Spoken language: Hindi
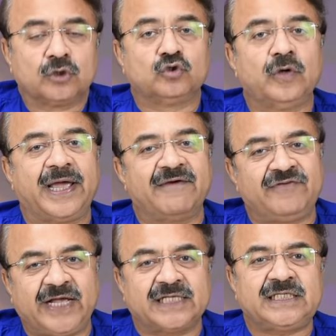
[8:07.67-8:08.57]
तो जो
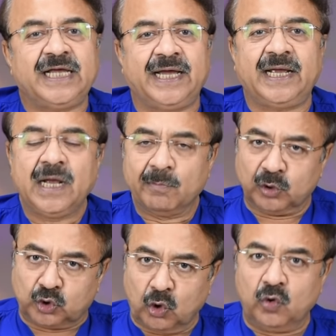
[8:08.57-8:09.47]
एफिकेसी है
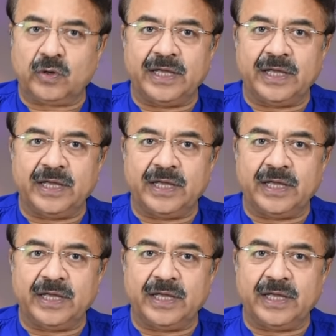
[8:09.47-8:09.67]
वो दोनों